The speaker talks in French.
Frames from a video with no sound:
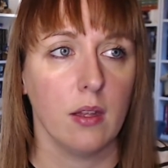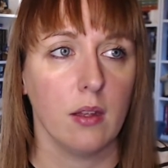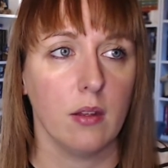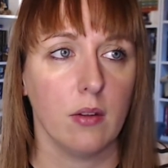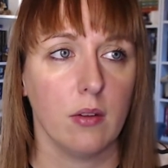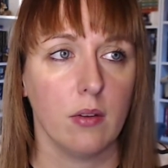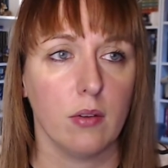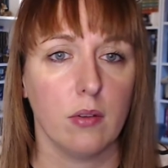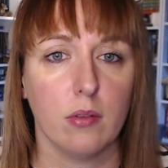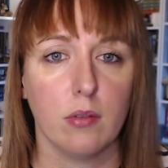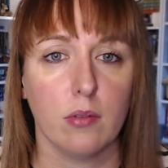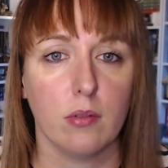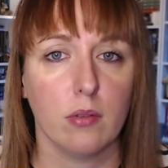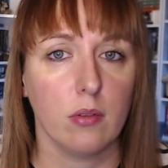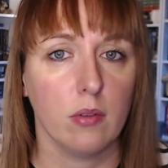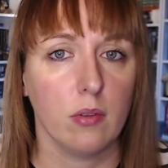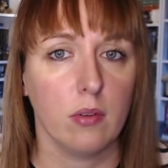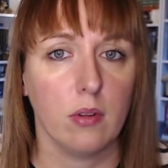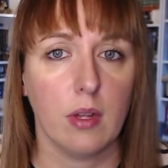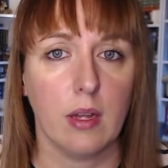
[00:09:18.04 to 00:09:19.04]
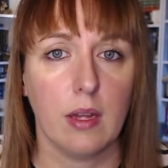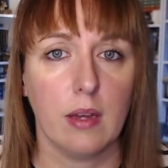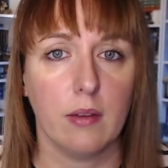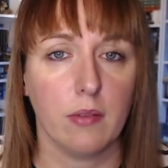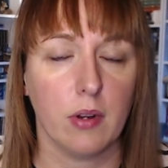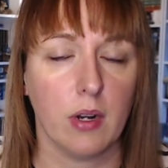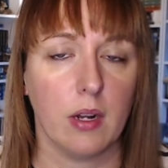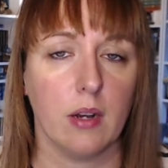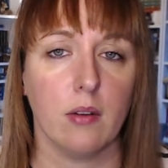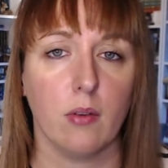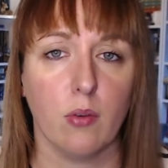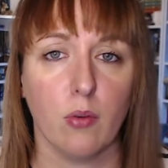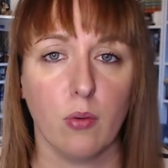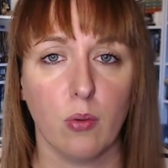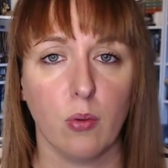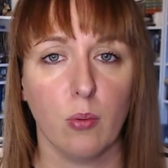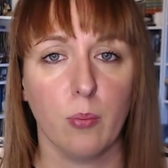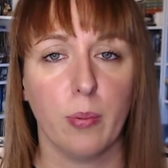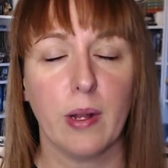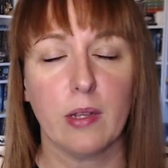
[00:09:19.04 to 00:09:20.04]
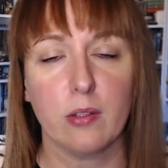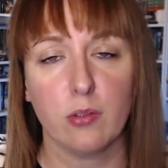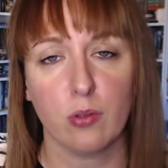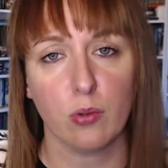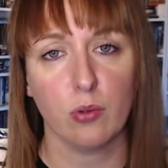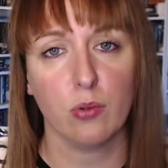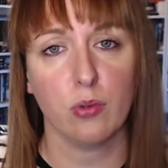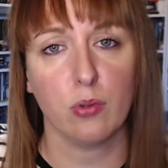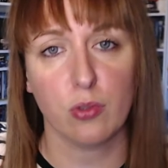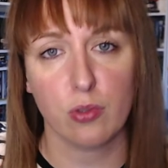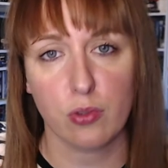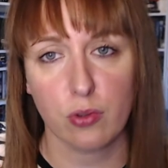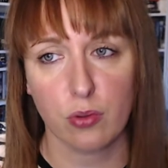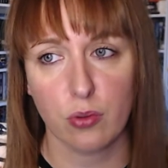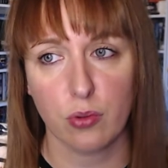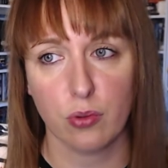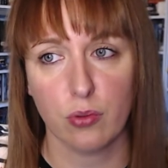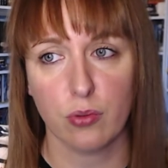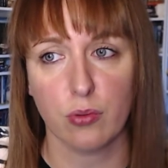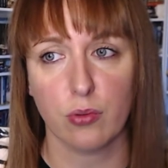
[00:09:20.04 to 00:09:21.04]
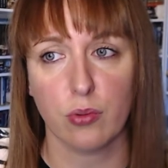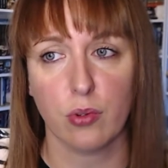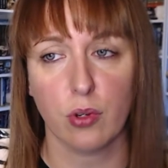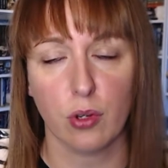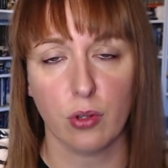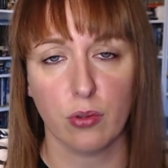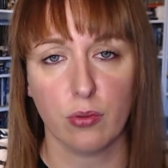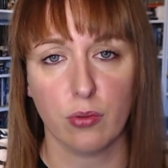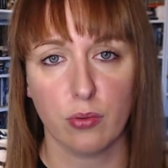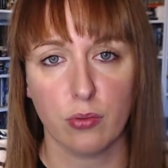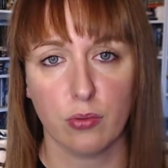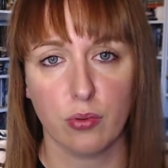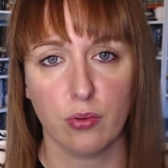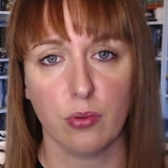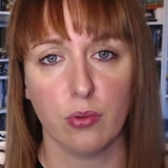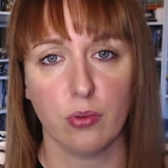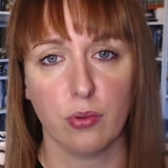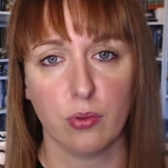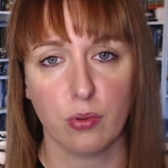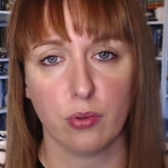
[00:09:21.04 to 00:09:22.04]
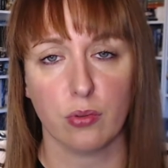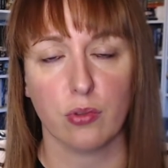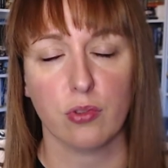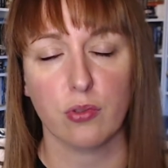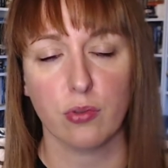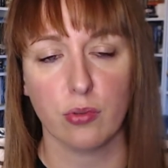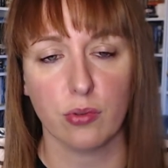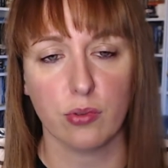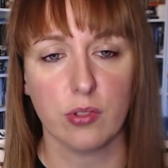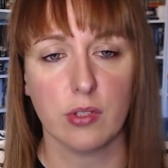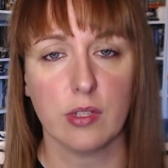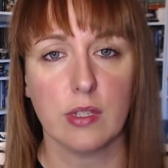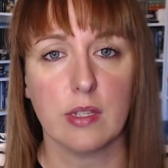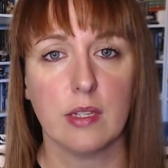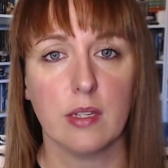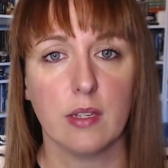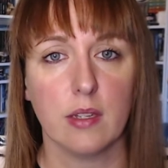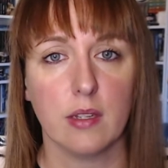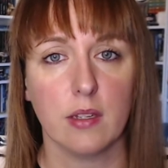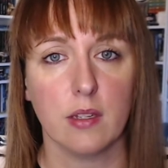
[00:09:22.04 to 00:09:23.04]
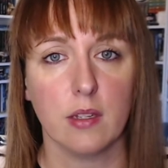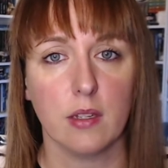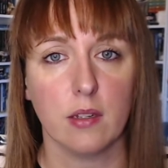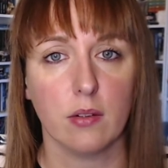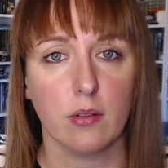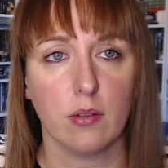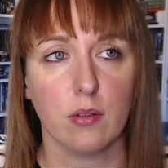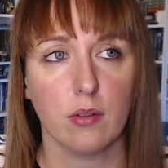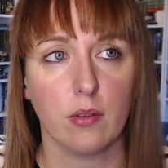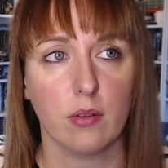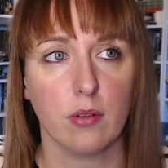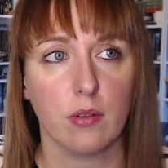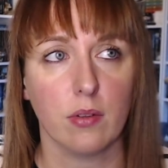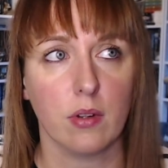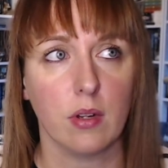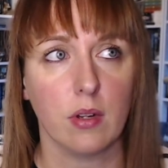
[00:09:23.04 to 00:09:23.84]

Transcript: euh, voilà, on, part sur autre chose, on creuse autour d'autre chose et. Euh,